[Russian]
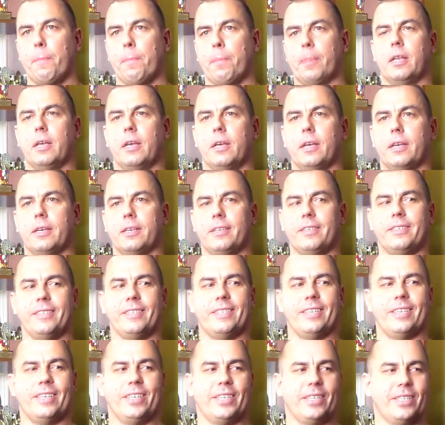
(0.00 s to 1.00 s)
Для
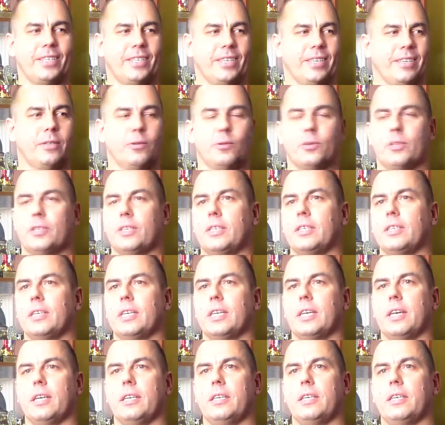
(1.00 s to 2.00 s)
интереса
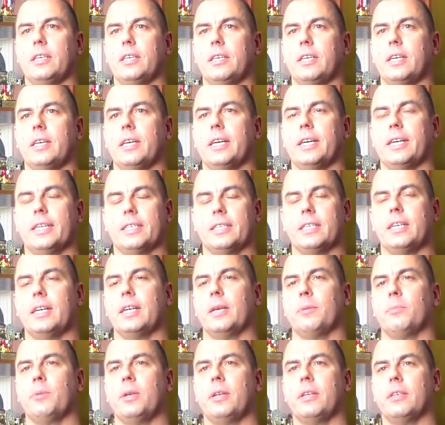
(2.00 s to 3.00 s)
Тушинник они
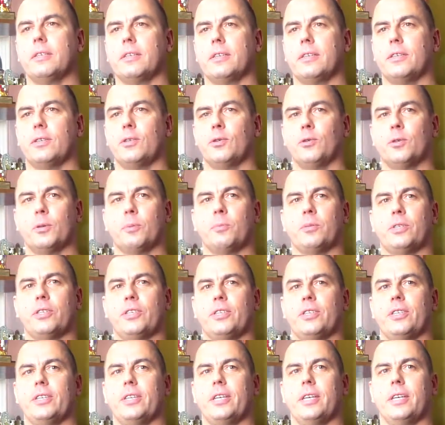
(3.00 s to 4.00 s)
разгромили со счетом
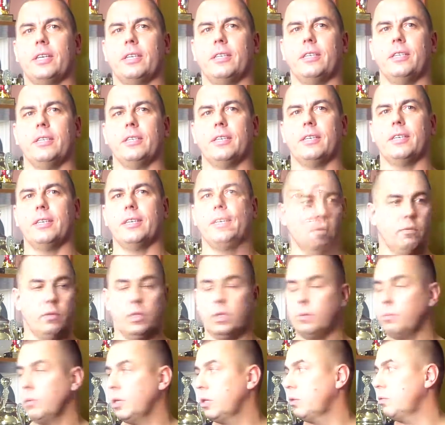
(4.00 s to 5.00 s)
4-1. В
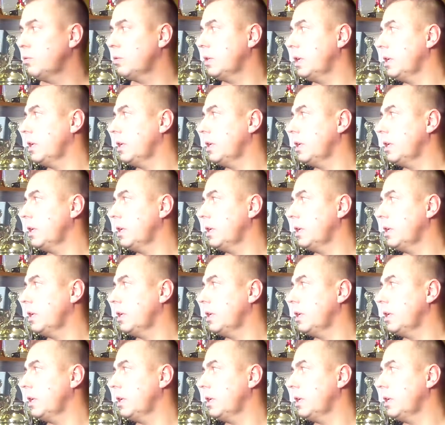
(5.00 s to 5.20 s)
этом году